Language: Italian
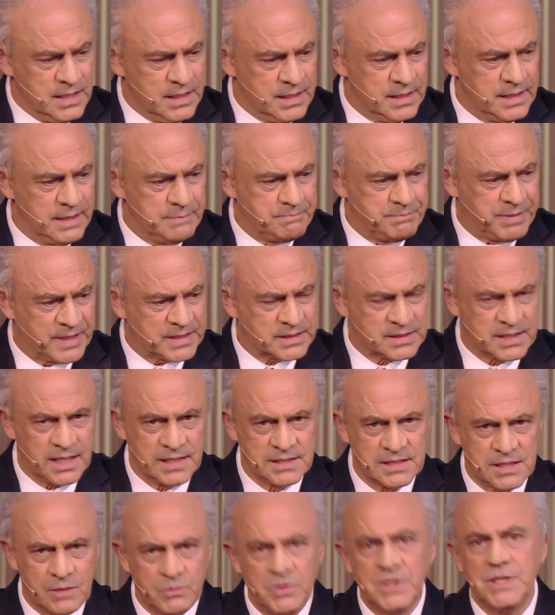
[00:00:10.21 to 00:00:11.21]
Sì. le
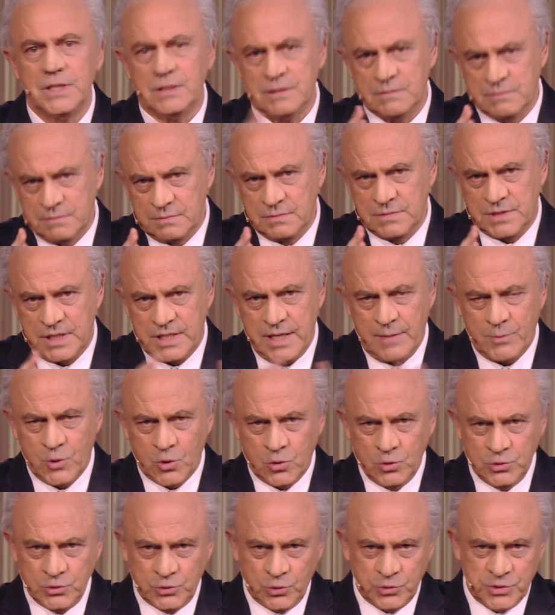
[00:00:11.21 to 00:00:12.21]
partenze. quindi teniamo
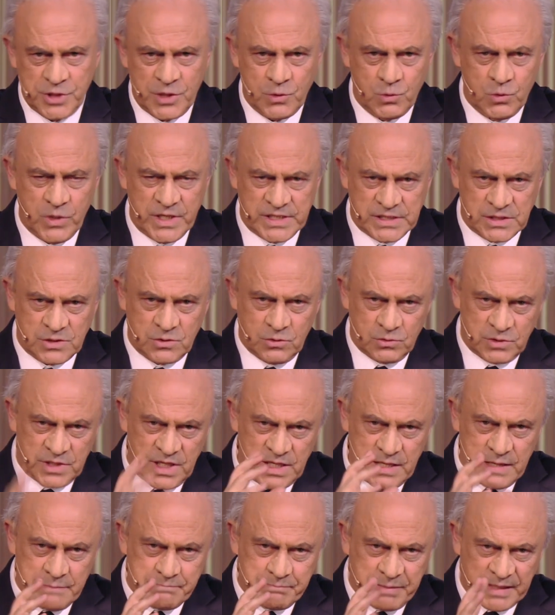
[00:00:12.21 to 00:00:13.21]
sì. conto di questo, no,
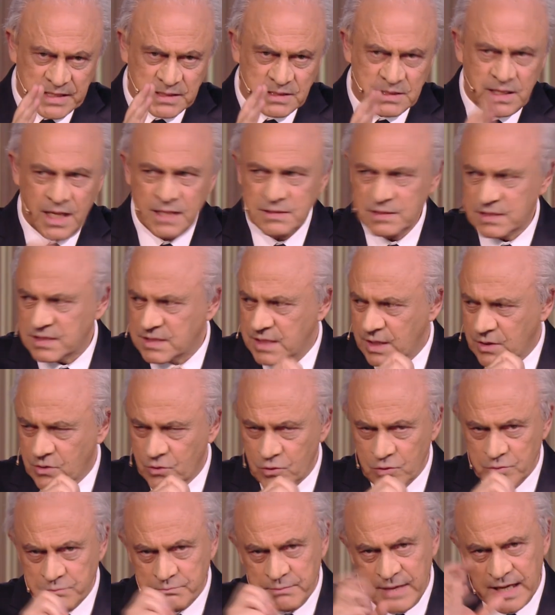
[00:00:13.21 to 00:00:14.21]
delle no, partenze
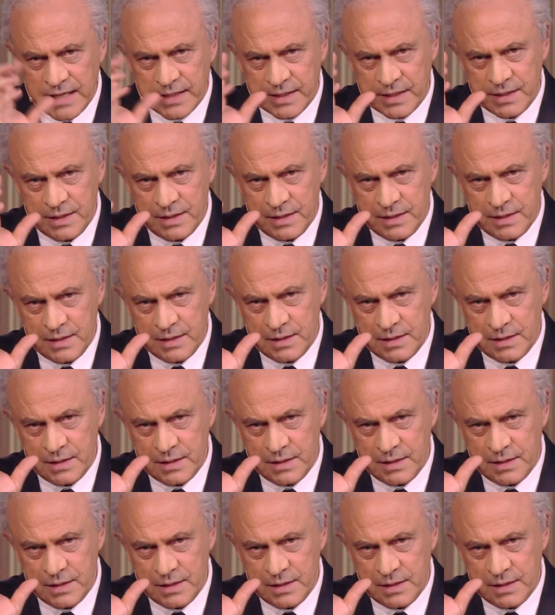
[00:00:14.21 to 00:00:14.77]
col mare